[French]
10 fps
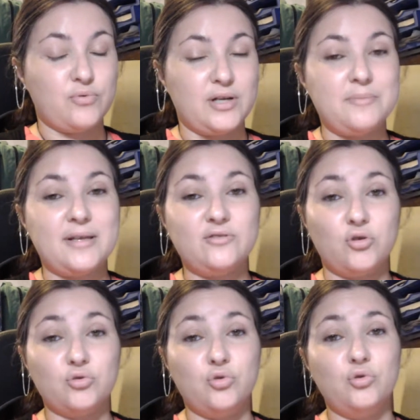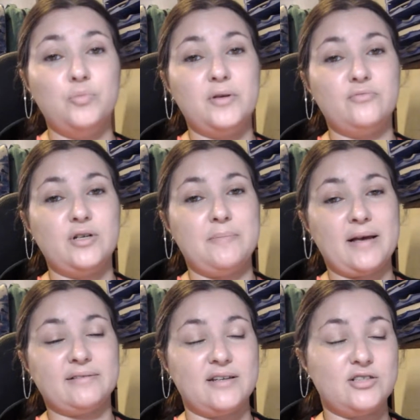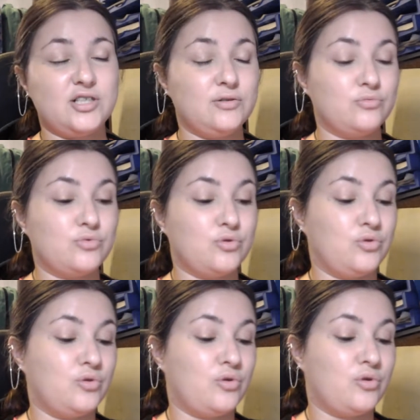pour les mettre dans le groupe et vous les partager. Donc,